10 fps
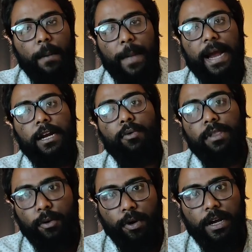ব্যাকগ্রাউন্ড
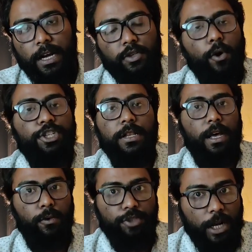স্কোরের কাজ
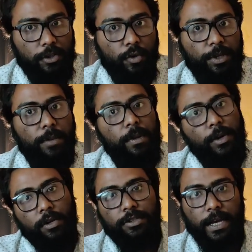অসাধারণ সারা ছবিতে
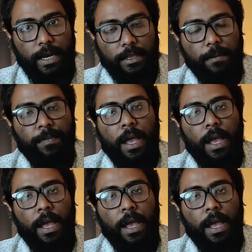বিভিন্ন জায়গাতে